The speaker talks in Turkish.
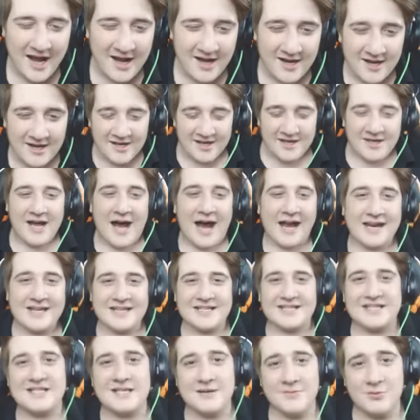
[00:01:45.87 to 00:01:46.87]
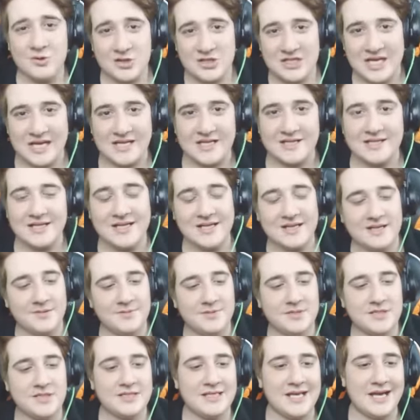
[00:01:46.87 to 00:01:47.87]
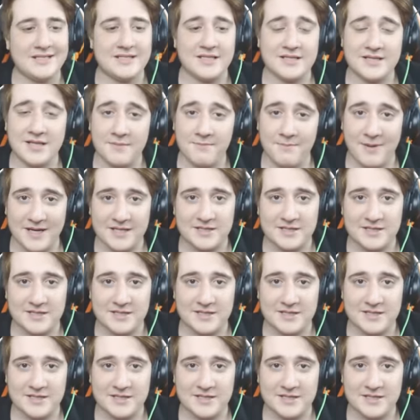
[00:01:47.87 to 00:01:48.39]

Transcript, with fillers: Önce kes ulan. Arkadaşlar size bu işkence dinlettiğimiz için gerçekten